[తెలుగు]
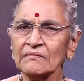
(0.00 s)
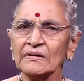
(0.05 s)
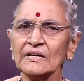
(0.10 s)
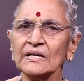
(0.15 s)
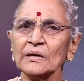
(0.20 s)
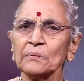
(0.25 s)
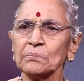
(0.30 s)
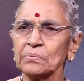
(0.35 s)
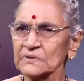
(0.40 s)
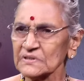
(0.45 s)

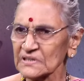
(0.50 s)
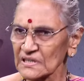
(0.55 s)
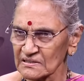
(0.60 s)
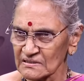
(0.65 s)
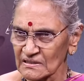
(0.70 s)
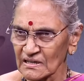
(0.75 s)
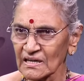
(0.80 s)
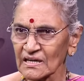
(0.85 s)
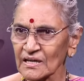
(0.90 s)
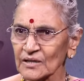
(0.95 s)
వీళ్ళు ఎప్పుడు
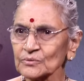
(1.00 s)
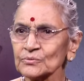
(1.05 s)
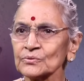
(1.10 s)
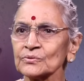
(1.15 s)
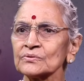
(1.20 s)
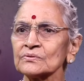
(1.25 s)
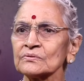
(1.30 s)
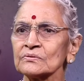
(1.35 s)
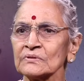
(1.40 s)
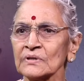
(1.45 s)
చేస్తారా అని
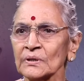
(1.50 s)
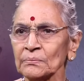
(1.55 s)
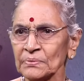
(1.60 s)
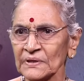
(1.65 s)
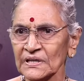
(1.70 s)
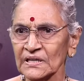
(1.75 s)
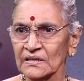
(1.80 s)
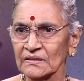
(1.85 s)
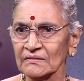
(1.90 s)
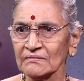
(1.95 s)
చూస్తుంది ఆ
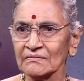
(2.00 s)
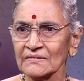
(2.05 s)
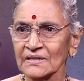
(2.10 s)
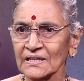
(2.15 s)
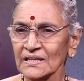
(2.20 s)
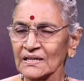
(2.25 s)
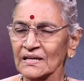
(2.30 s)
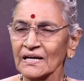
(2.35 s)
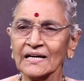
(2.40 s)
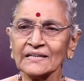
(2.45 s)
పిల్లి
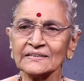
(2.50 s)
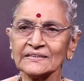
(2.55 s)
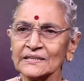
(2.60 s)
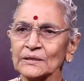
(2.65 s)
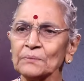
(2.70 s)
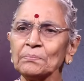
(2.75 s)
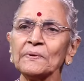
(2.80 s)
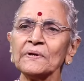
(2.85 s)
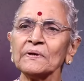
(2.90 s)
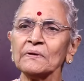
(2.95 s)

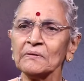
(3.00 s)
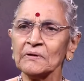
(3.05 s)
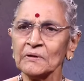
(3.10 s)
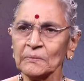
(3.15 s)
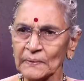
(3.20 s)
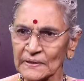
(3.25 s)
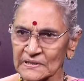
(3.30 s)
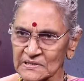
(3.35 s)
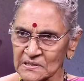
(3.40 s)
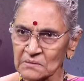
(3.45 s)
అంచేత oh.
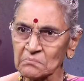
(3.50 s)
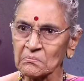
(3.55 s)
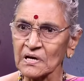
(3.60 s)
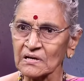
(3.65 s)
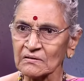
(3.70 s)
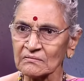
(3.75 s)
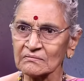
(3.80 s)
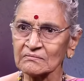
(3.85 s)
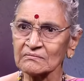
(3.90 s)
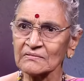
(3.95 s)
పిల్లుల్ని పెంచం
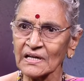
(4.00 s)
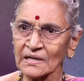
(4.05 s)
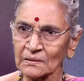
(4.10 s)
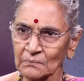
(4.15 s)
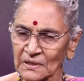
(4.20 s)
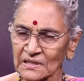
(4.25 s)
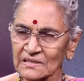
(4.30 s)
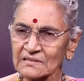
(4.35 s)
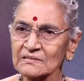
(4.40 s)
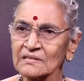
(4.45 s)
మనం
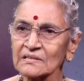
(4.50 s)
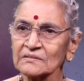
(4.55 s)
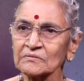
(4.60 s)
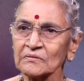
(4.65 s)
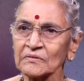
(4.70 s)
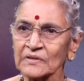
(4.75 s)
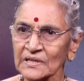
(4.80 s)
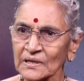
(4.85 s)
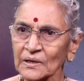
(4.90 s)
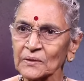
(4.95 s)
దాని
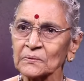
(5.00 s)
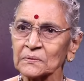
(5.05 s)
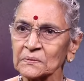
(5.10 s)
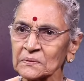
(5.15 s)
మనస్తత్వం అట్లా